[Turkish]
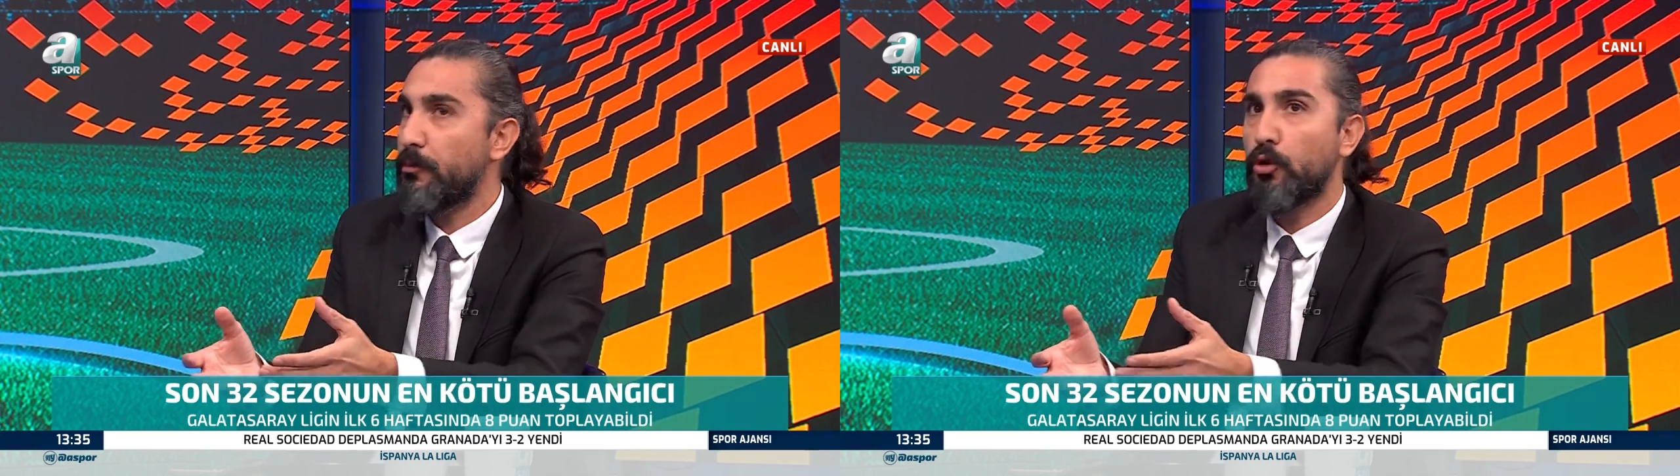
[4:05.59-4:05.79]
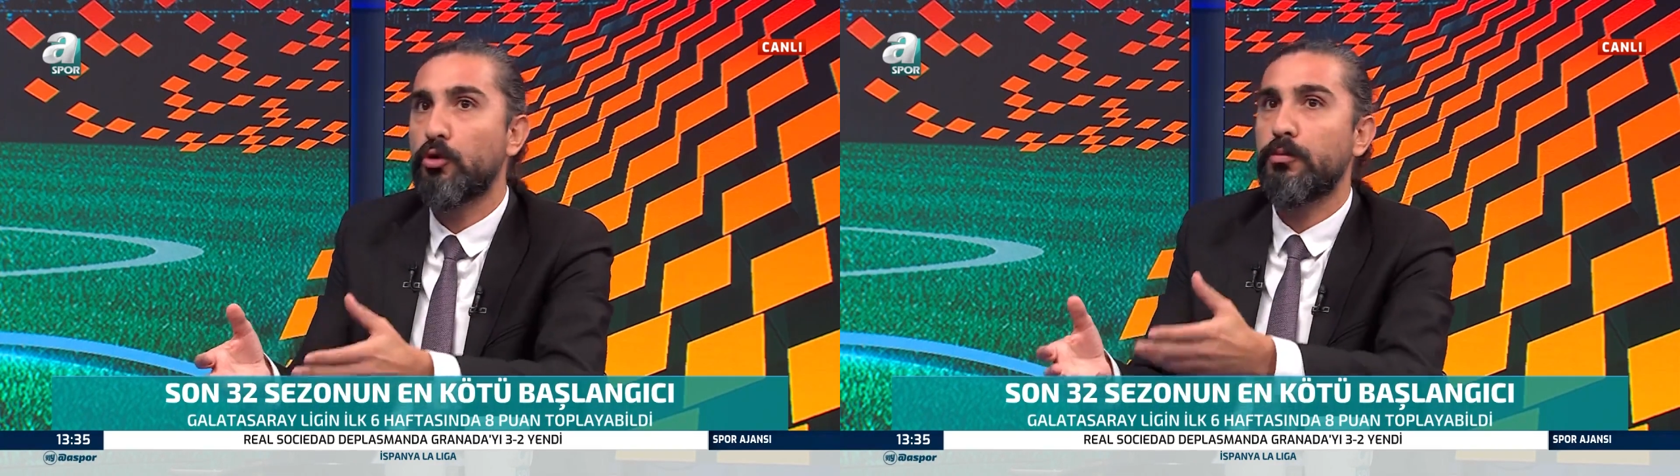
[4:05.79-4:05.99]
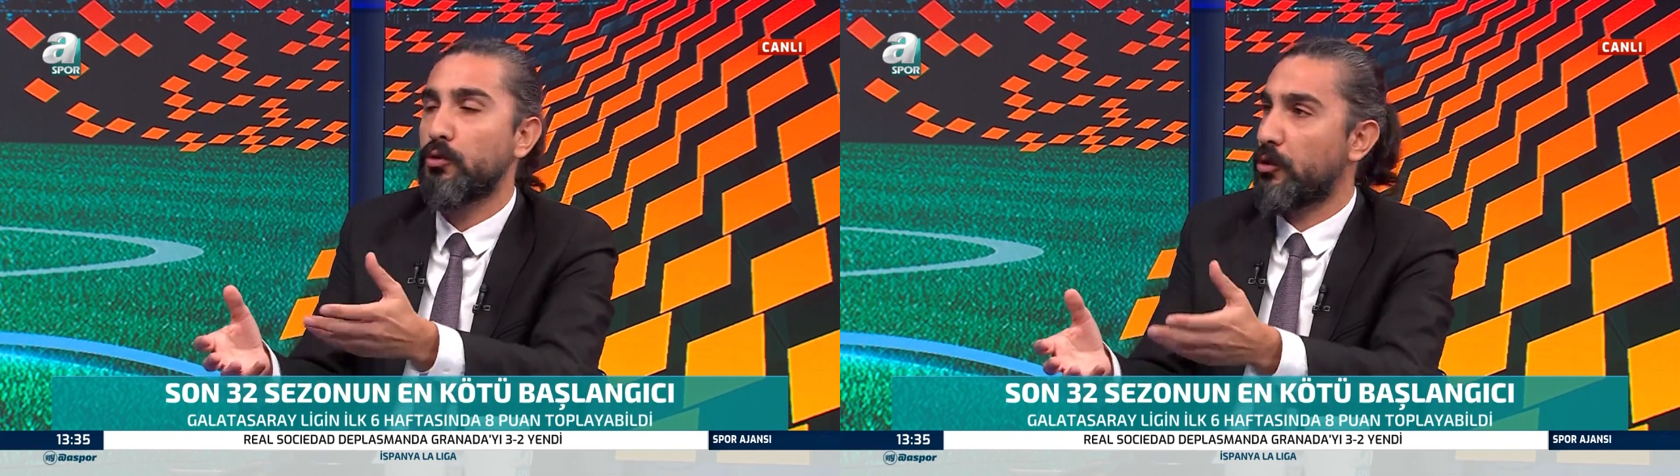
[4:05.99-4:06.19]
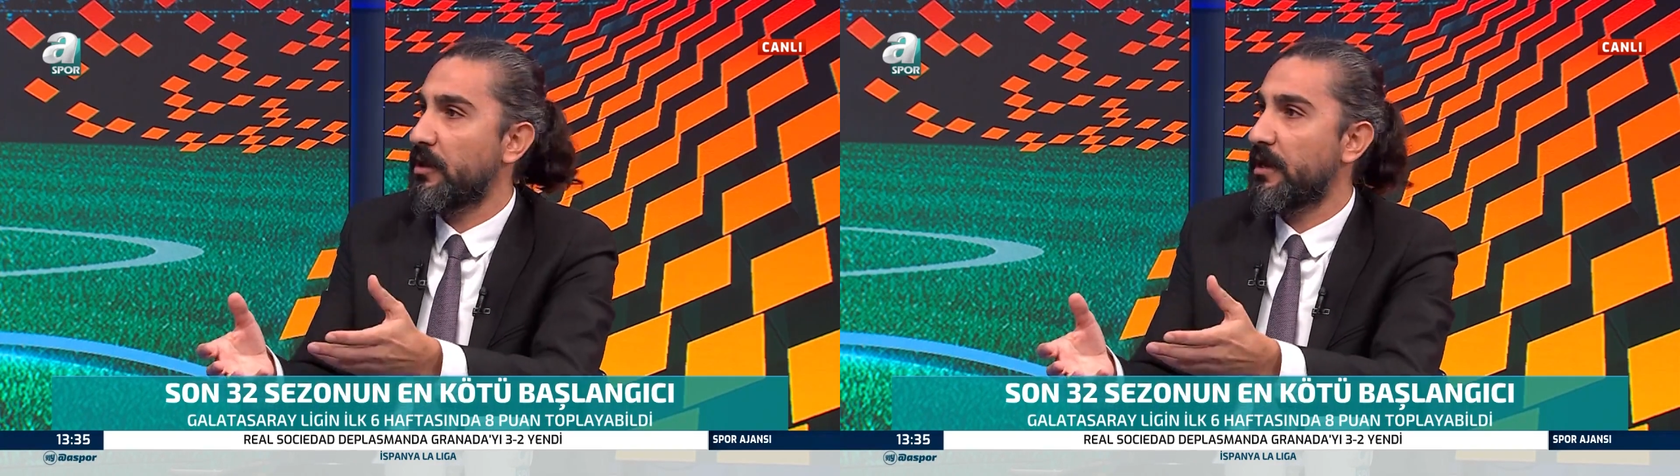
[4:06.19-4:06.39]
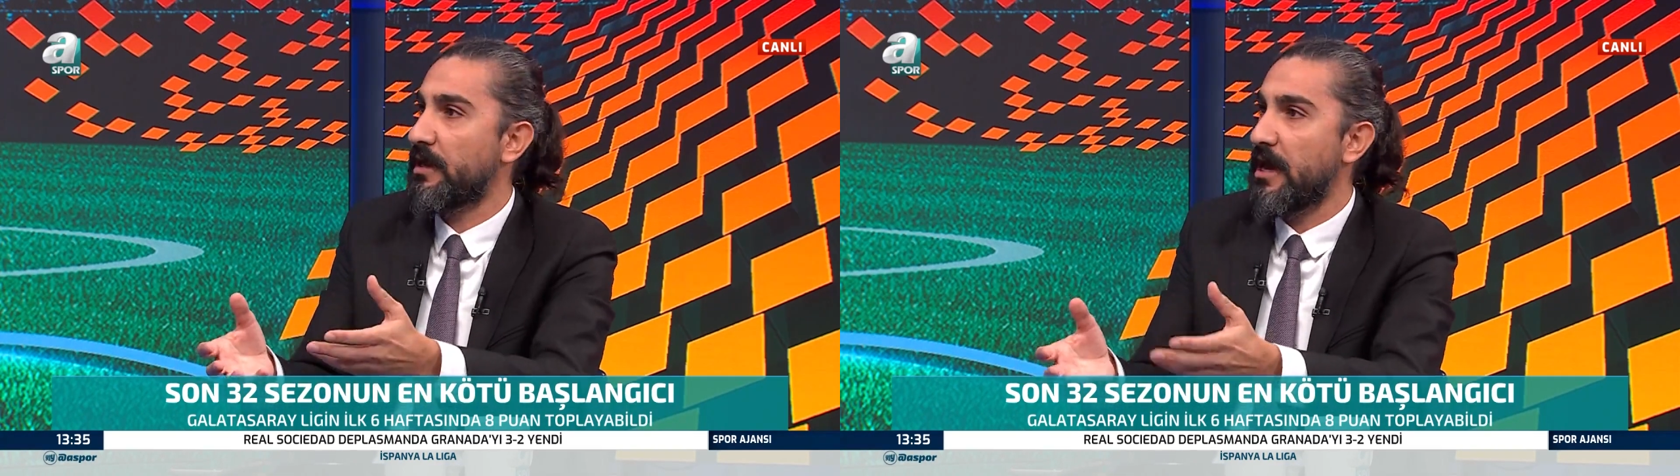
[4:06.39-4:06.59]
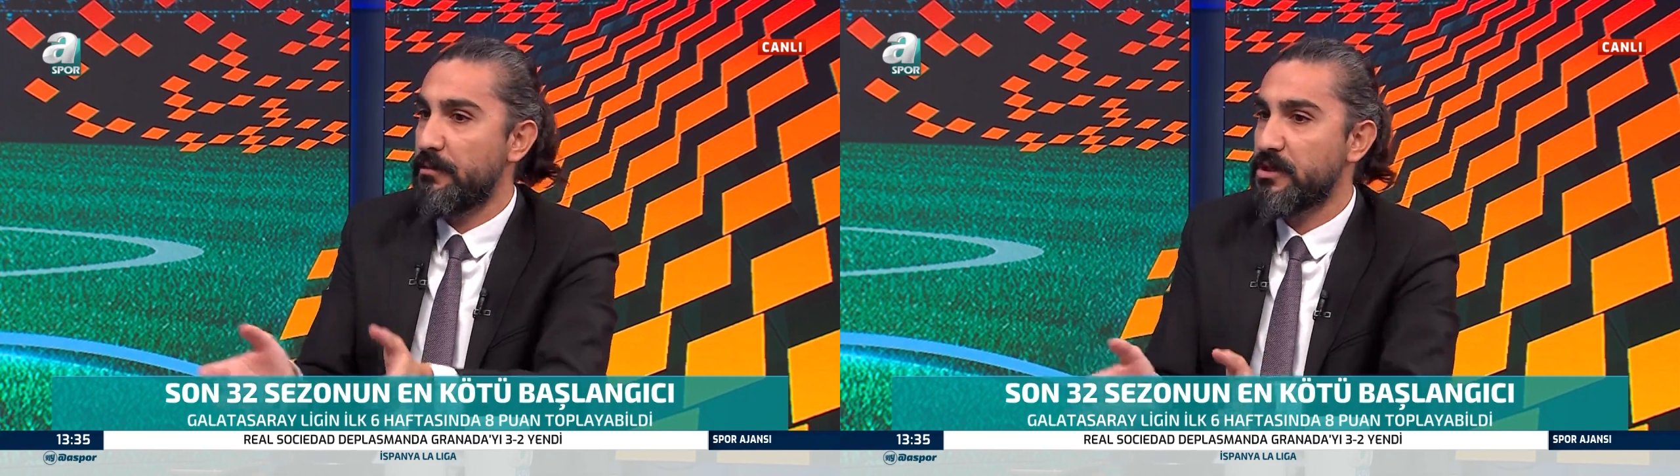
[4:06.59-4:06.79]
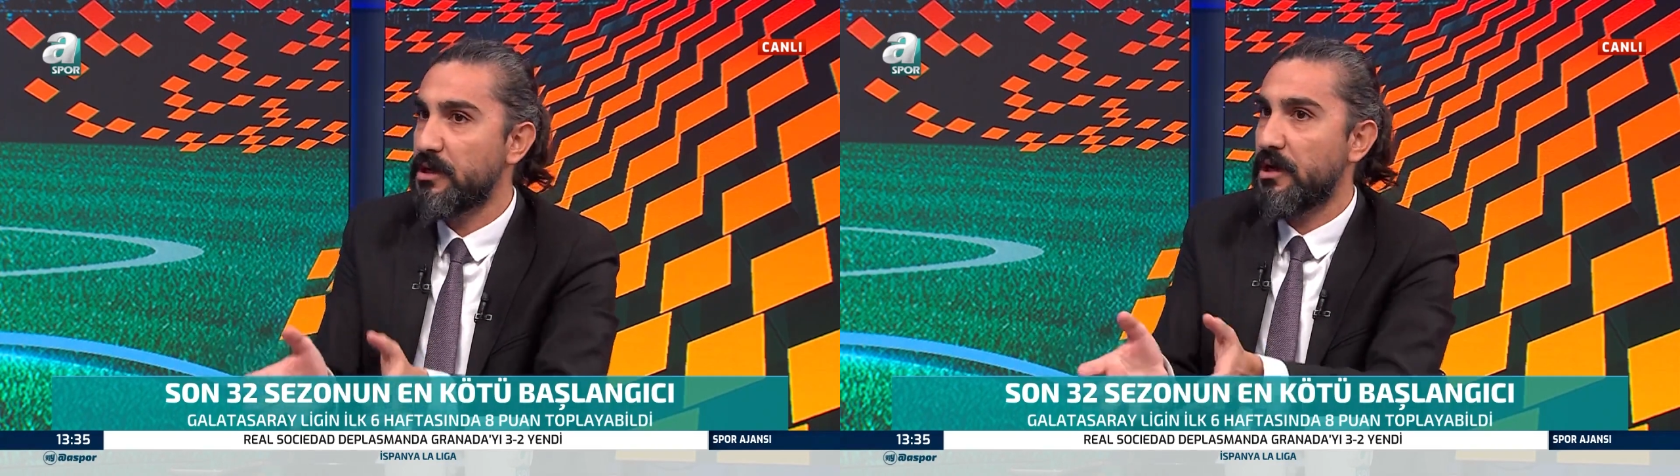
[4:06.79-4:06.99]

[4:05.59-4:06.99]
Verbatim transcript: ama o topun oralara gelmesi,